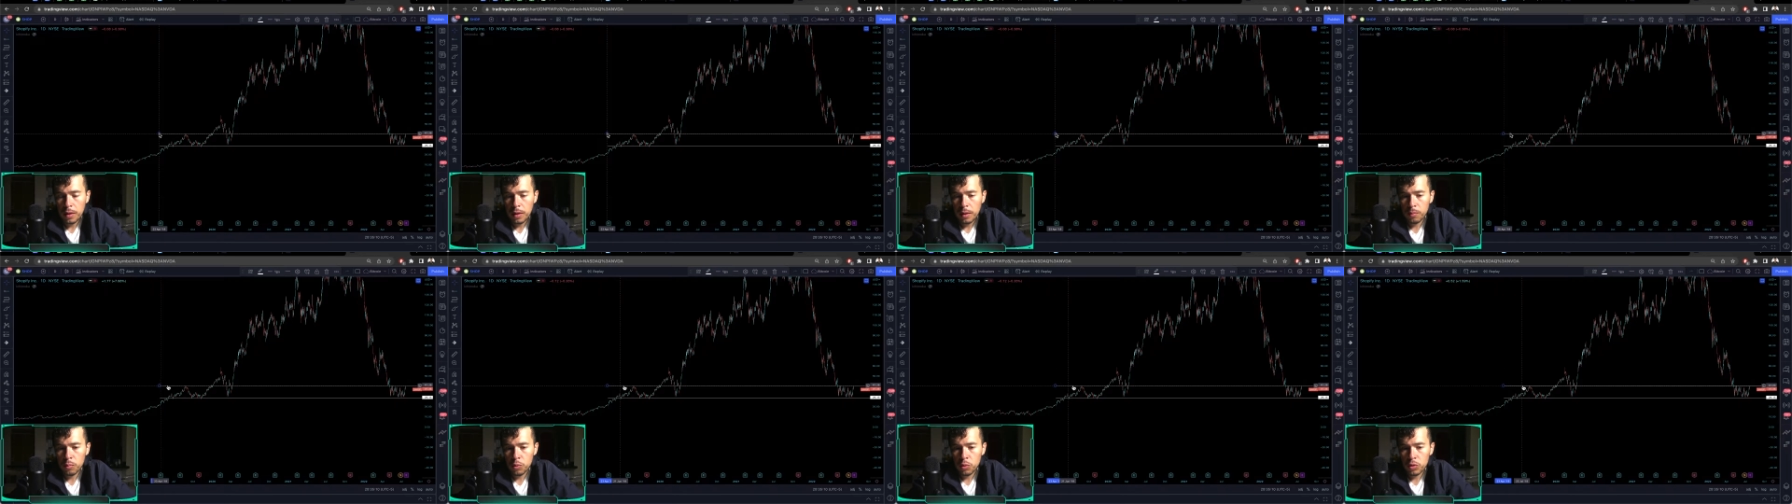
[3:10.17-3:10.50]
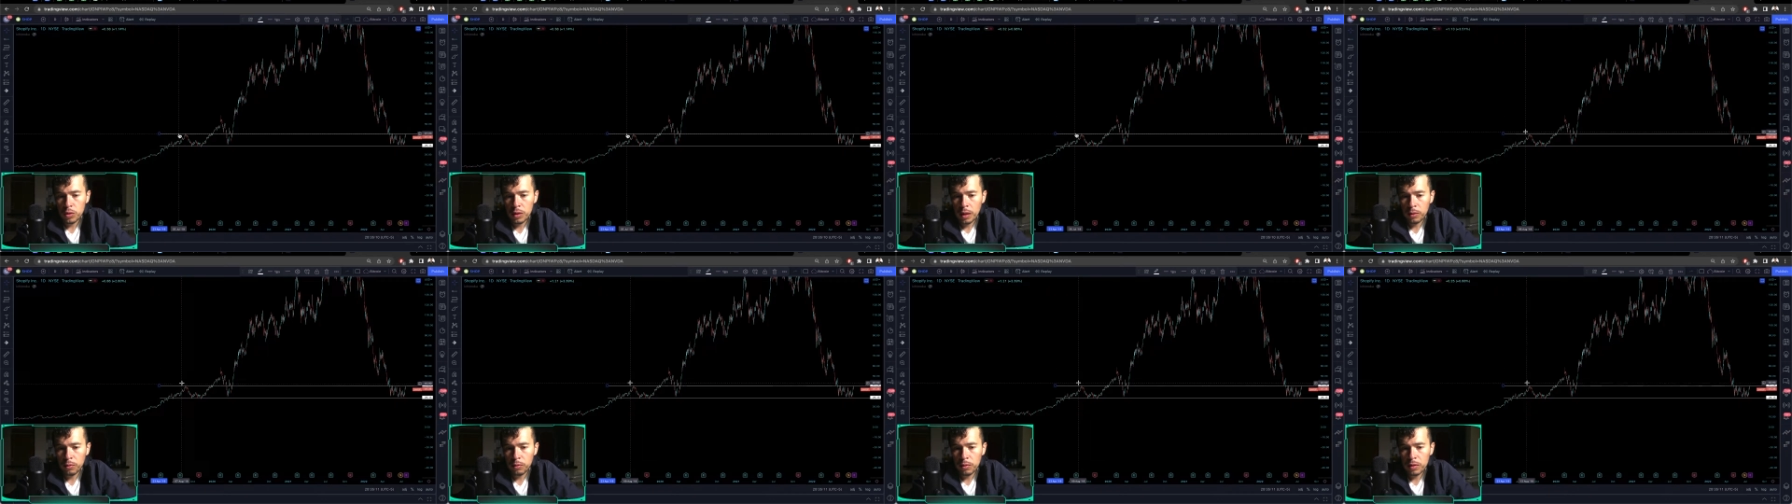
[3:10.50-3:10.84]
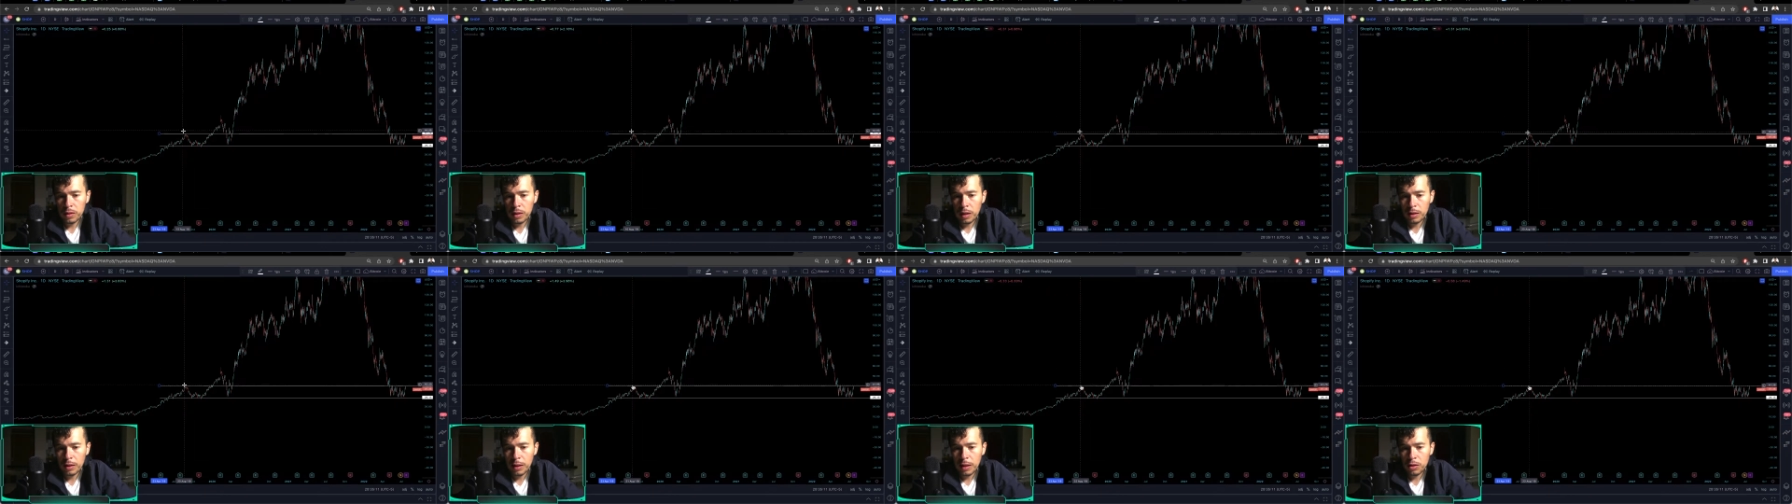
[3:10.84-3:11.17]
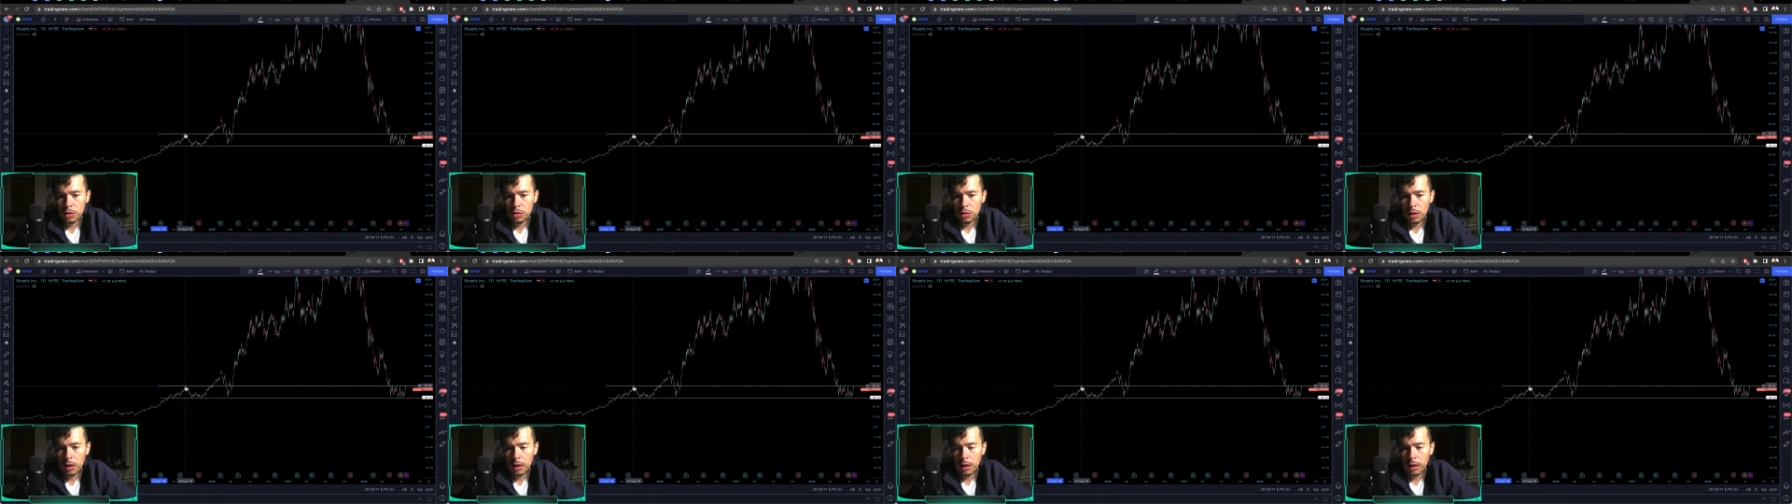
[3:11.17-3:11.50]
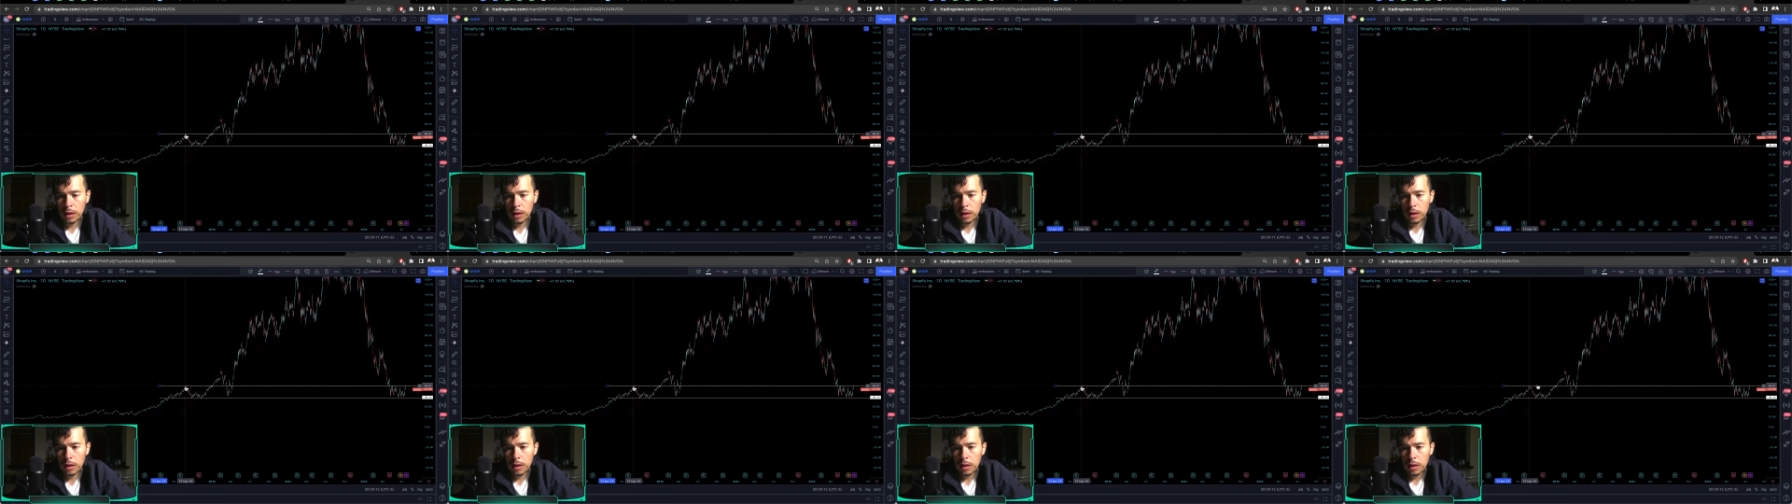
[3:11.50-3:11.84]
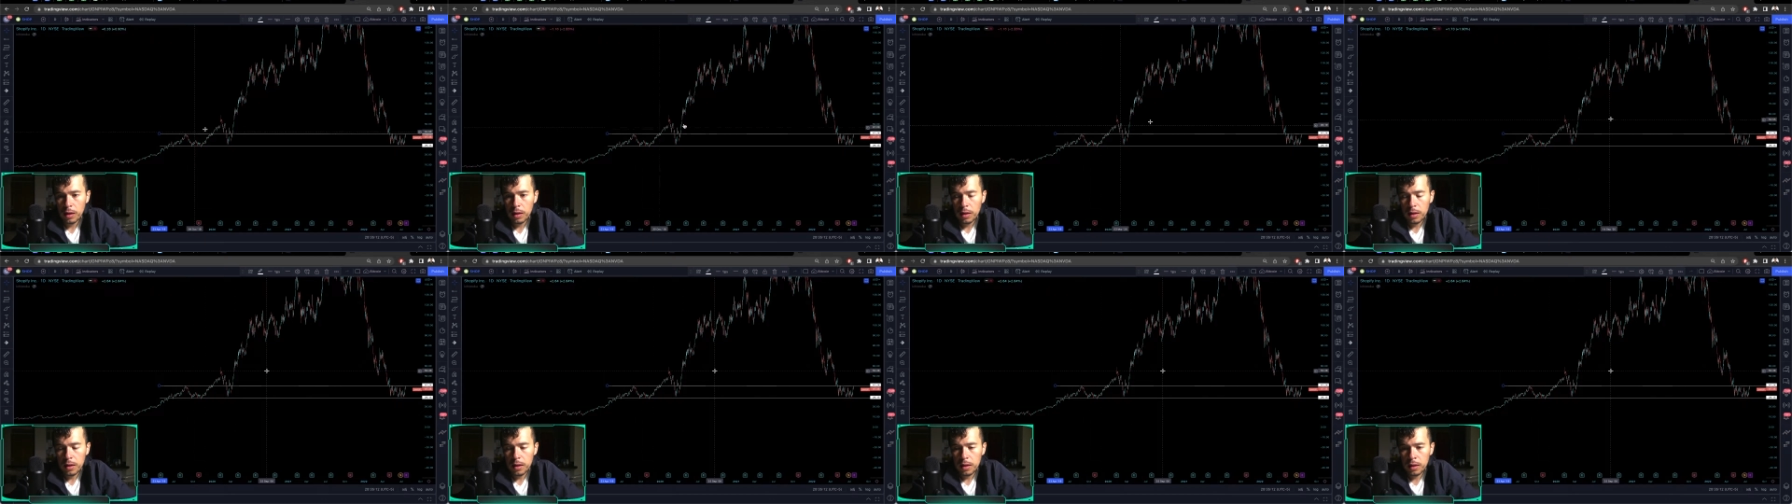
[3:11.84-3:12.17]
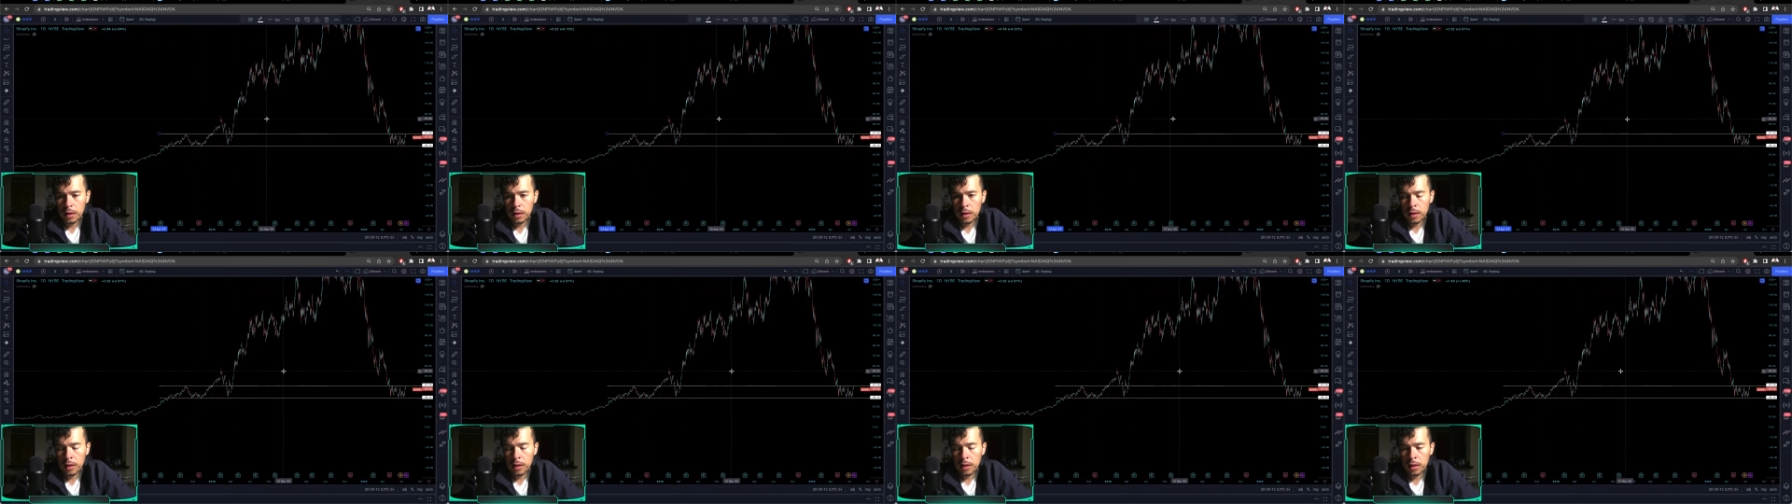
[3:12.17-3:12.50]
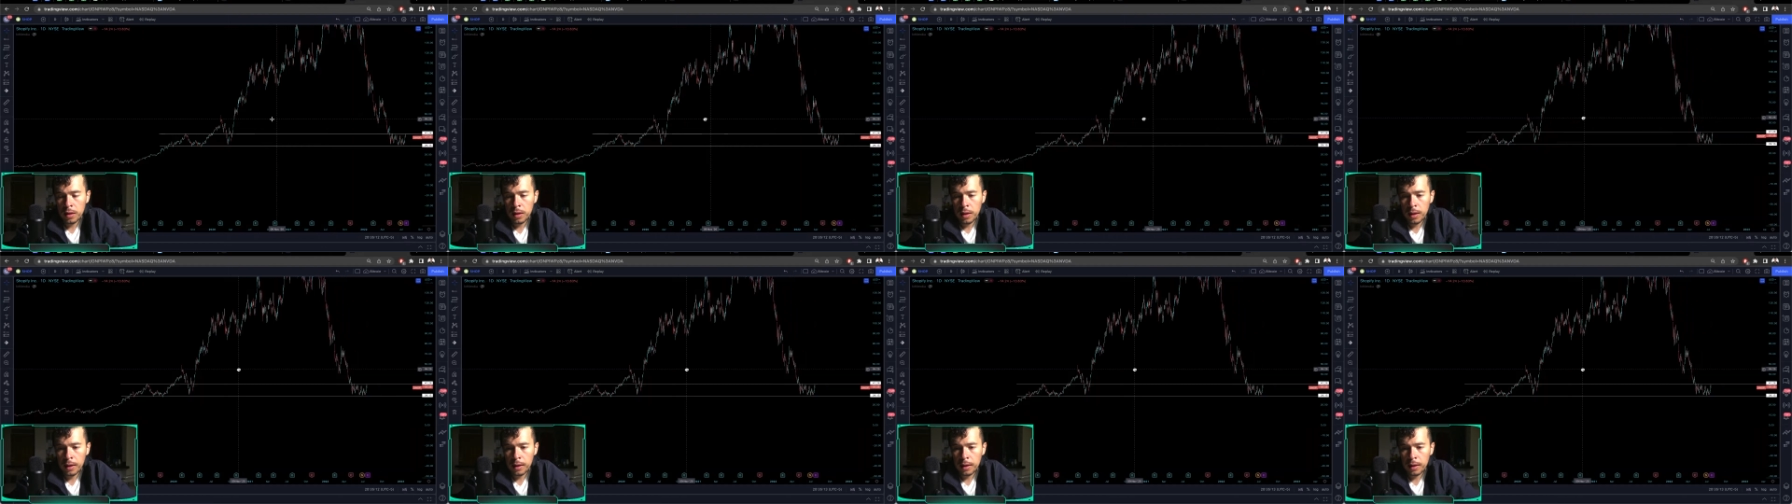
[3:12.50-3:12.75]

buscando este techo de acá y